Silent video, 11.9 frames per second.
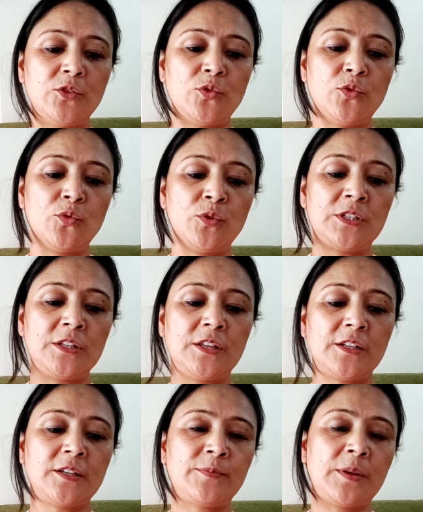तो उसी
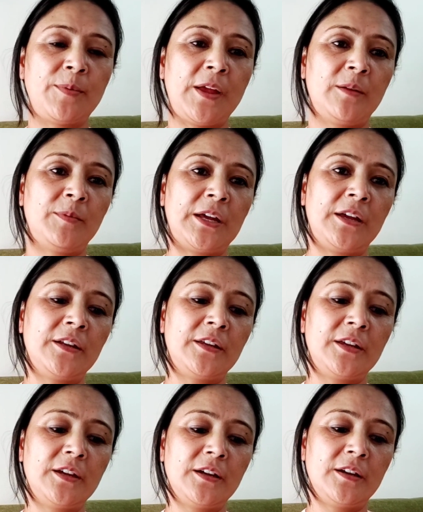तरह से अपना प्यार बनाए
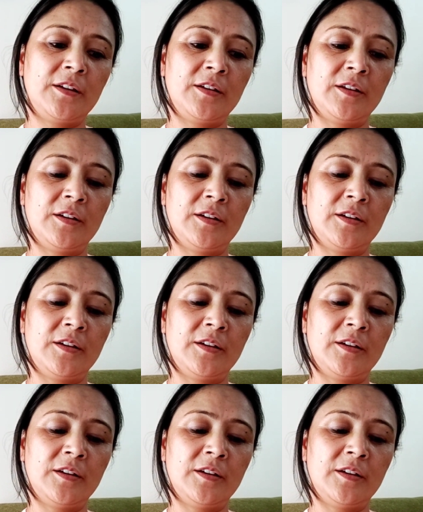रखिएगा